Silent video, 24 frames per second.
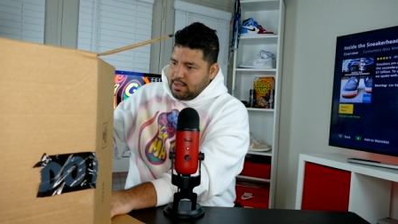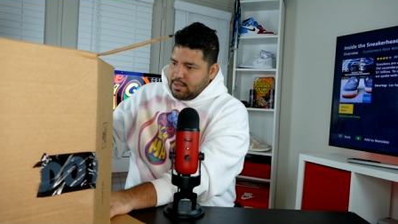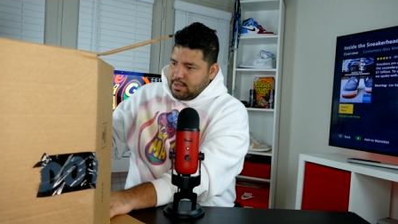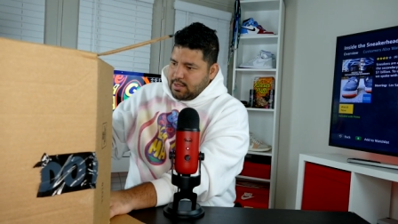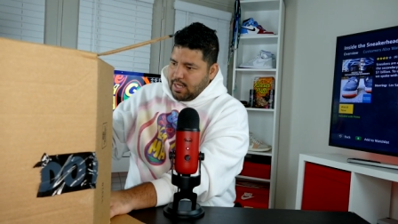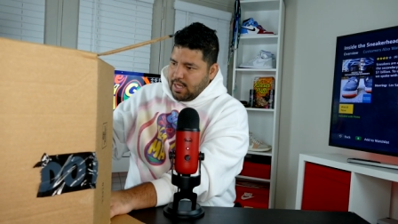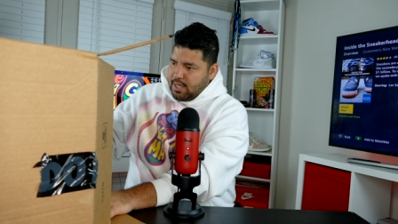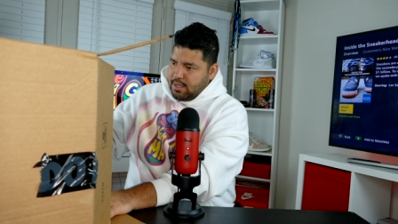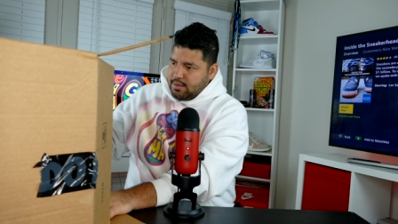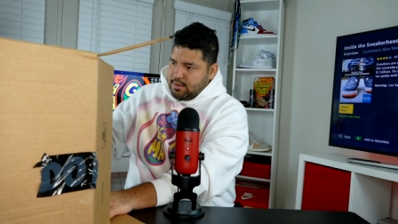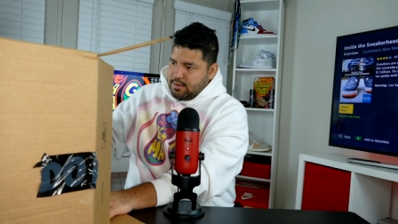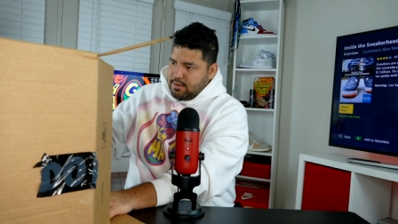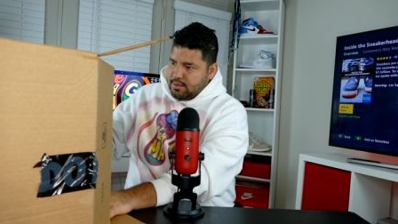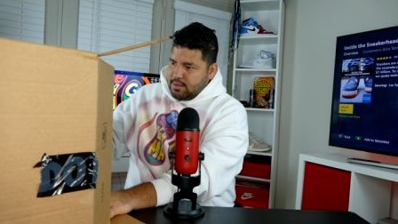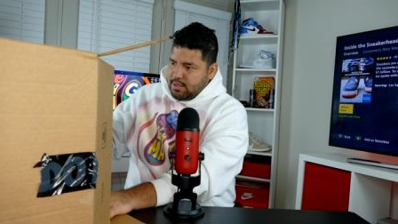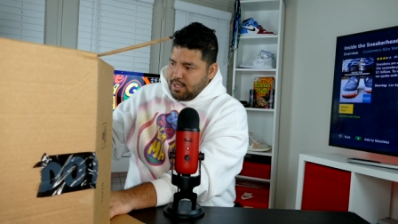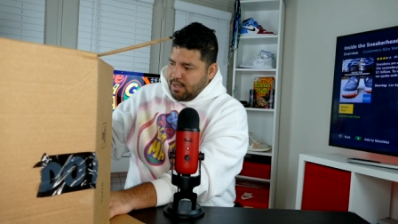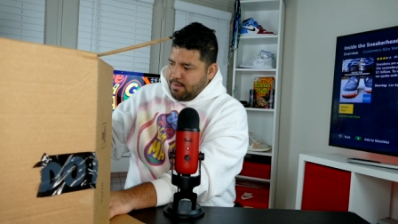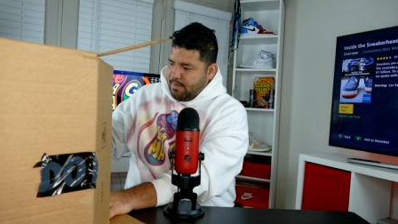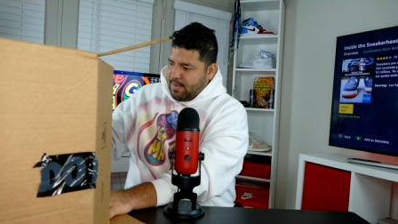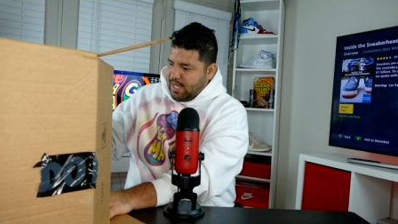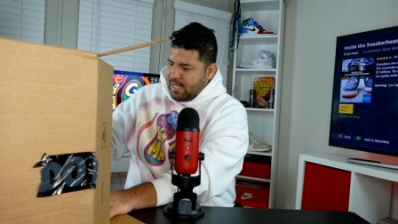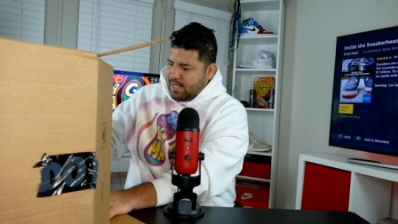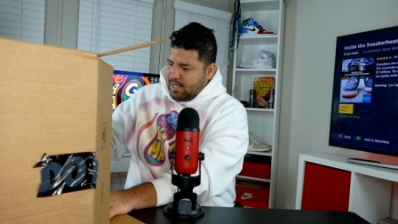Santa
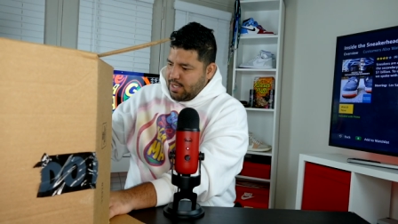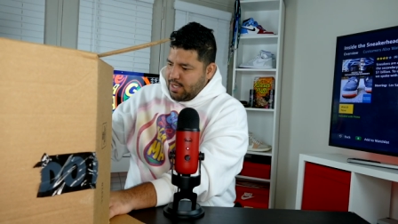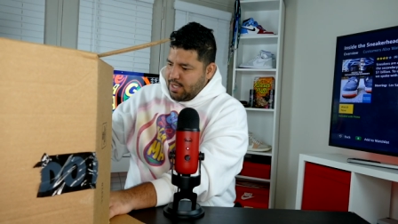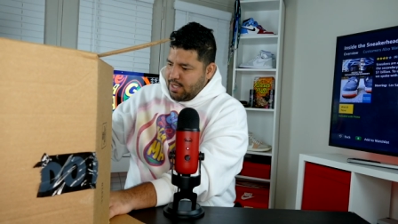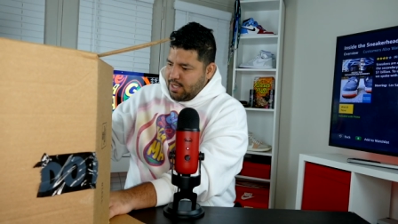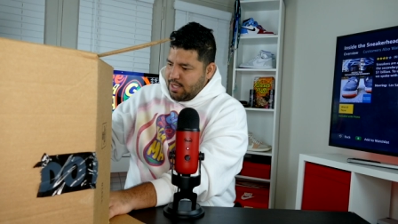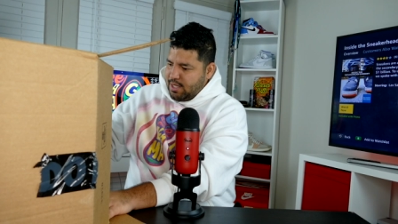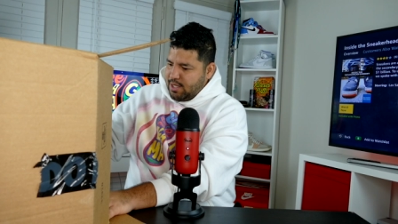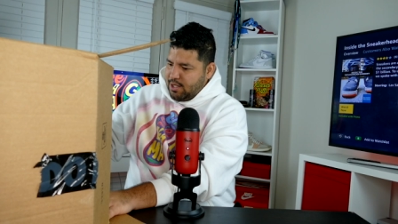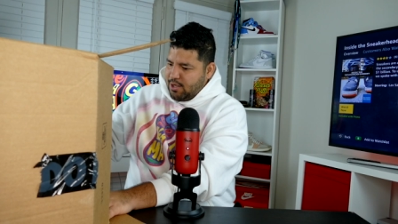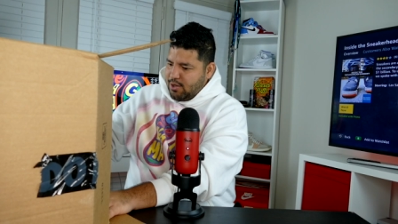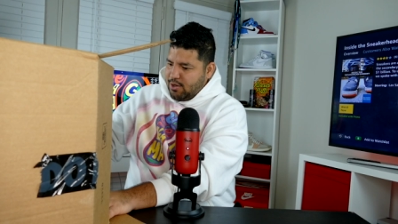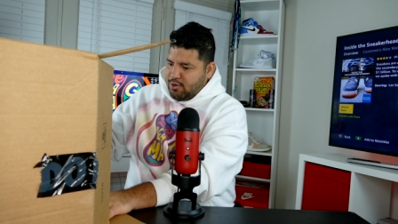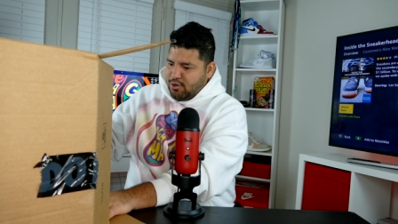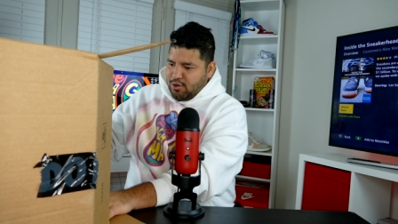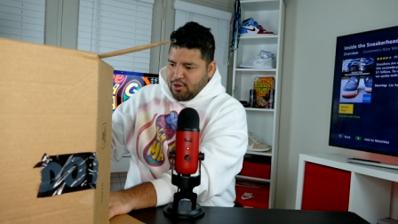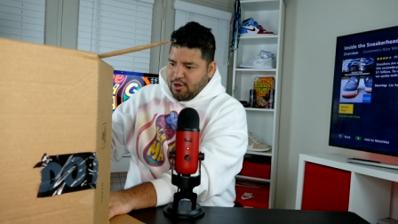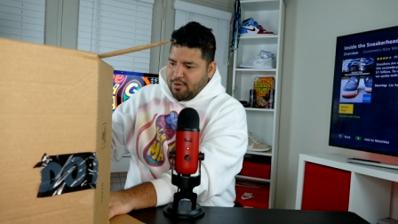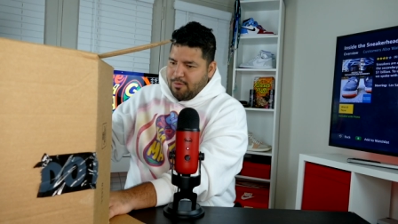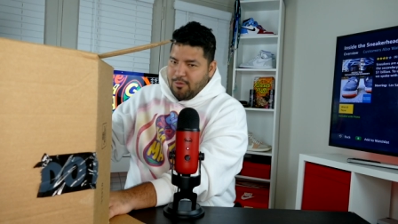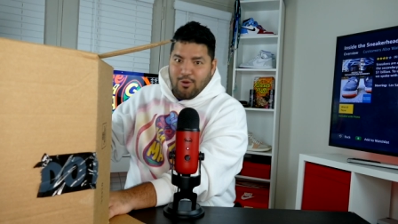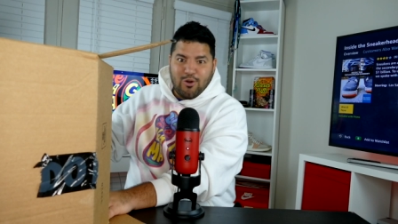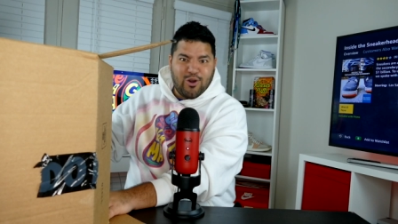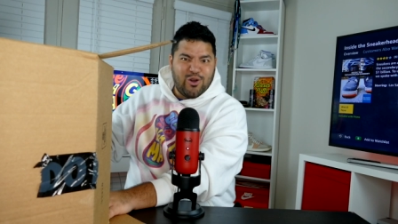madre de Dios. Esto es
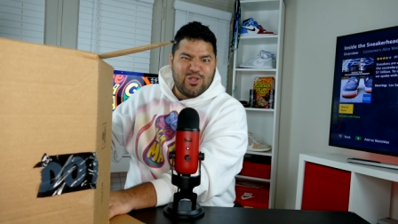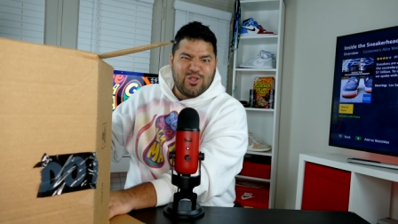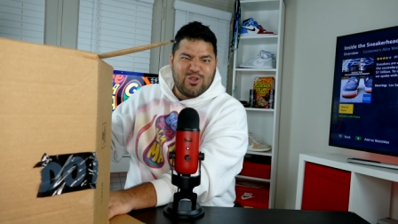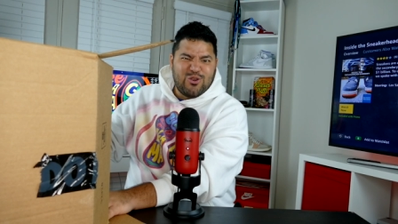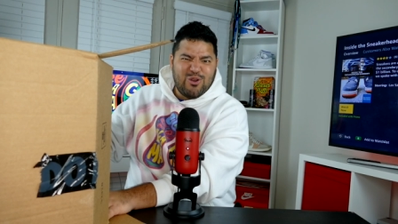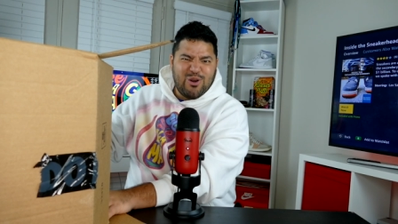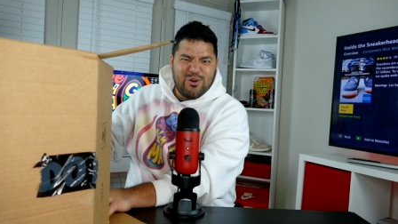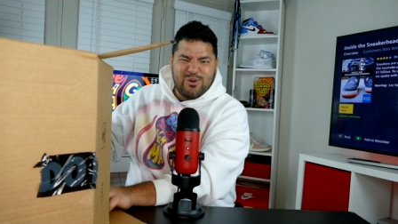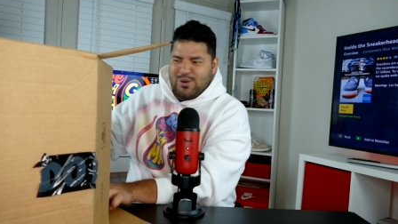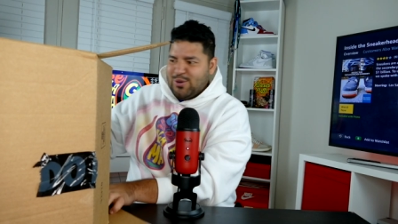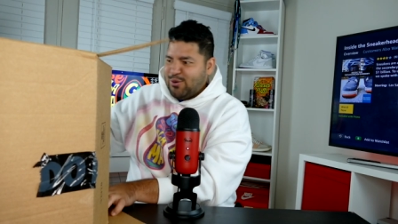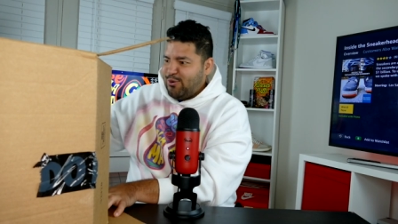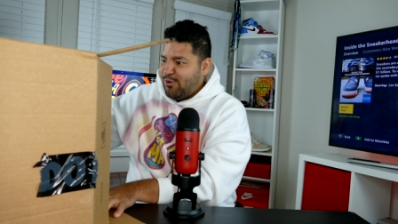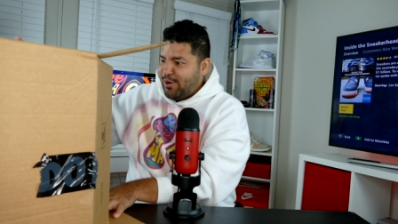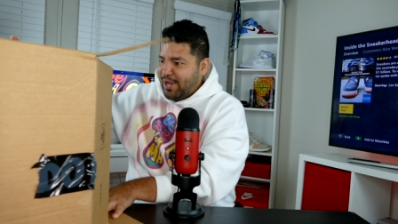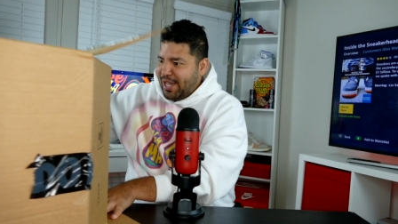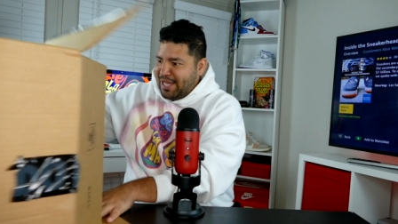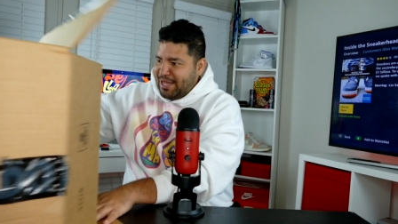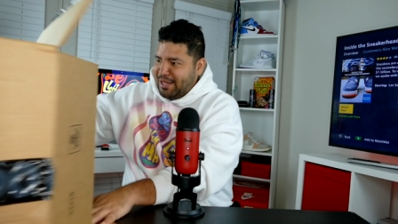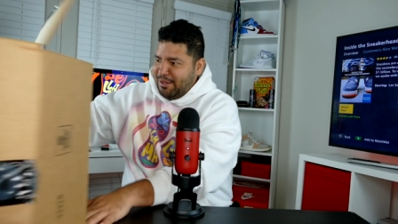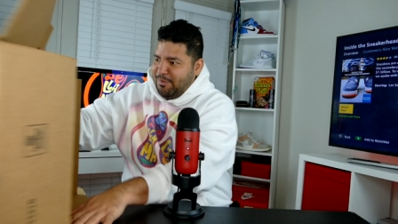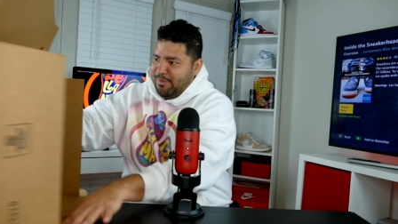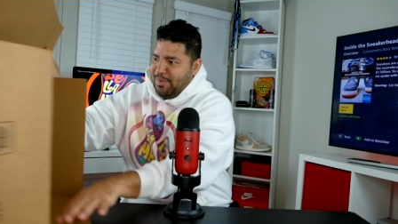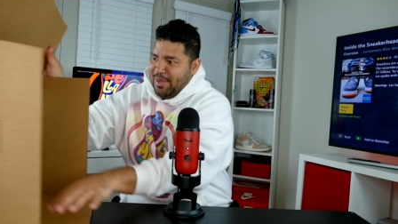como cuando no abren
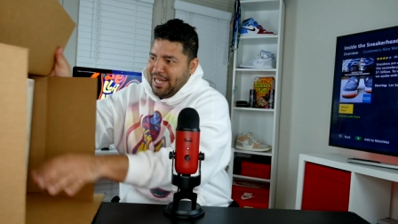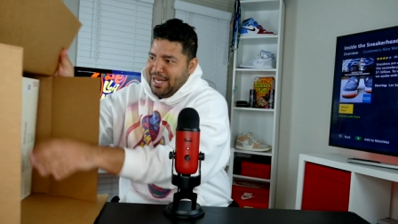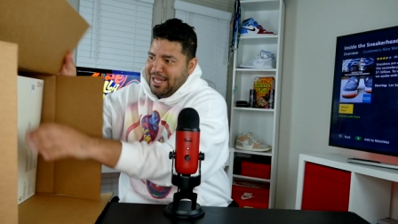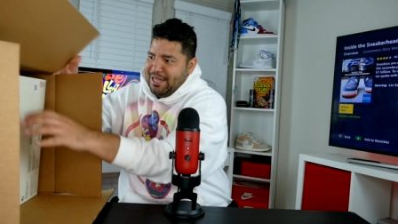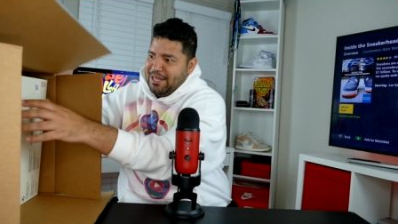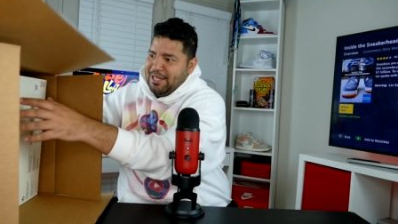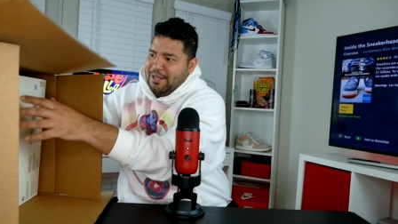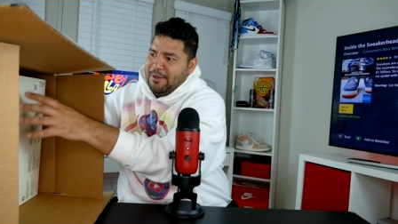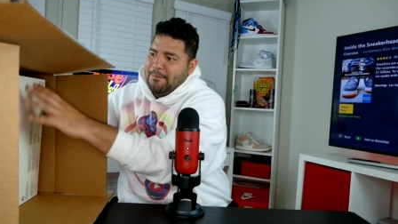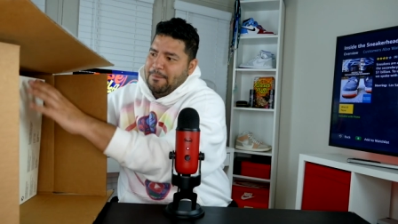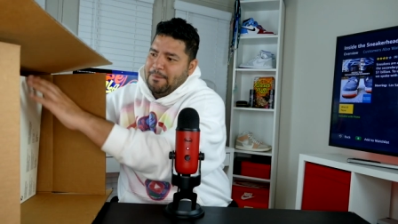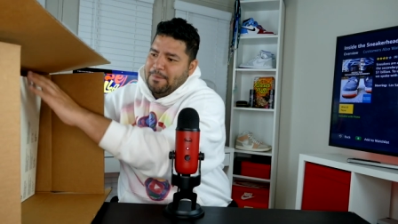juguete. Espérate.